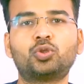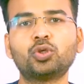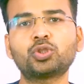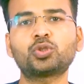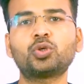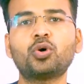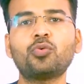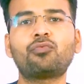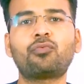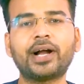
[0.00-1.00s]

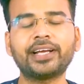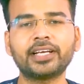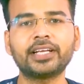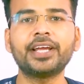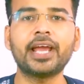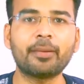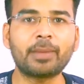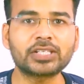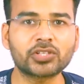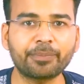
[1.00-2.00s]
दोस्तों फाइनली
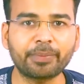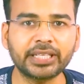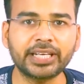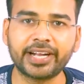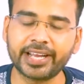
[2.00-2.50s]
एमेजोन पे दी